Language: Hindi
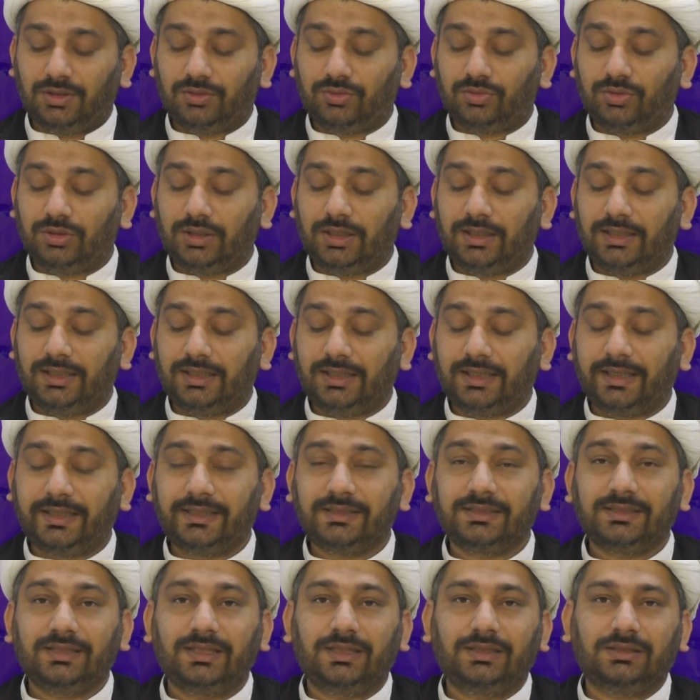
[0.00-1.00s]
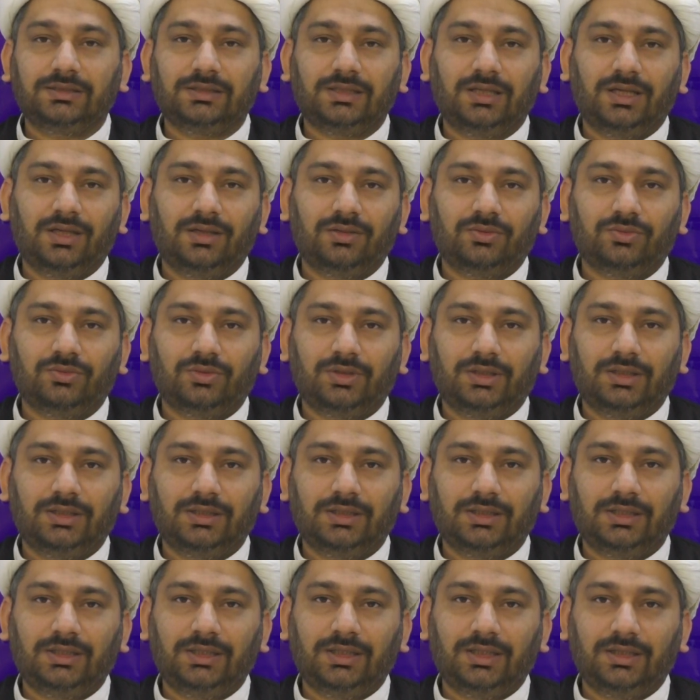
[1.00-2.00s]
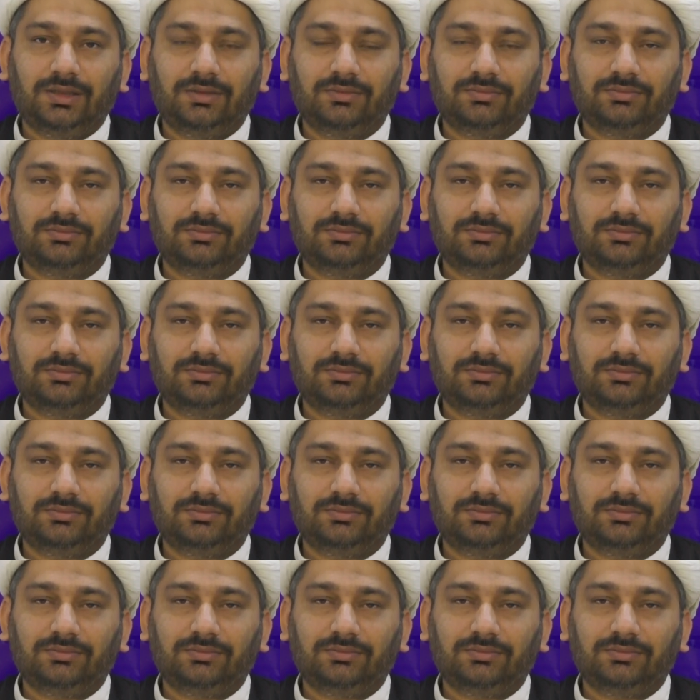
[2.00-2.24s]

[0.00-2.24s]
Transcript: खुदा ने कैसे इंसान को खलक किया